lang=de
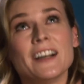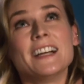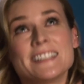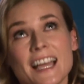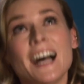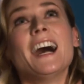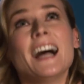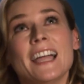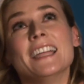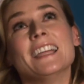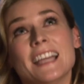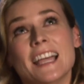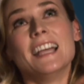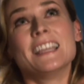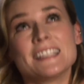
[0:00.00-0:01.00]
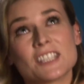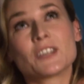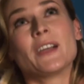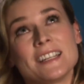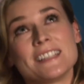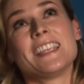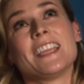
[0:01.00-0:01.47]
dann wenigstens durch
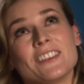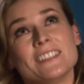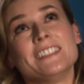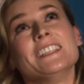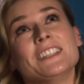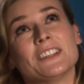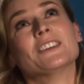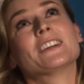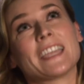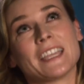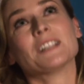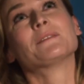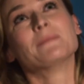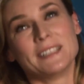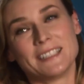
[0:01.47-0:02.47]
Quentin Tarantinos Hände.